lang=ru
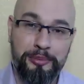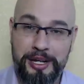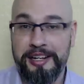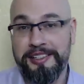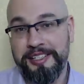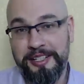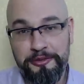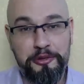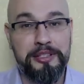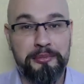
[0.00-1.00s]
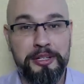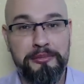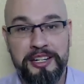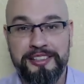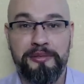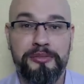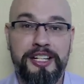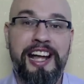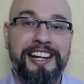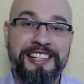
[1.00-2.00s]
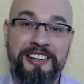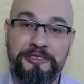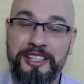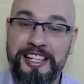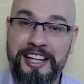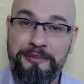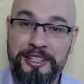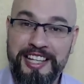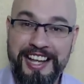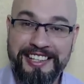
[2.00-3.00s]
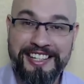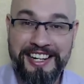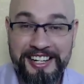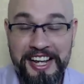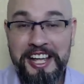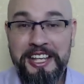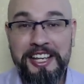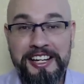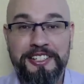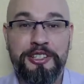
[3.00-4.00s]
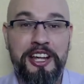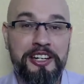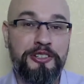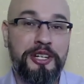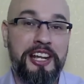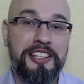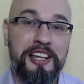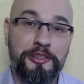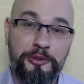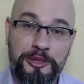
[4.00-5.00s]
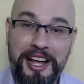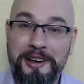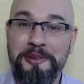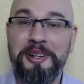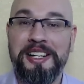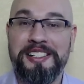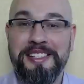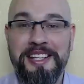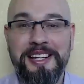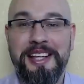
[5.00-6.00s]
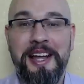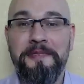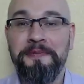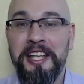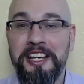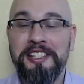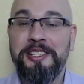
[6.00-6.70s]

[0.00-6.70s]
практики. Ну, например, там драка на фалоимитаторах или же решение суда о разделе э,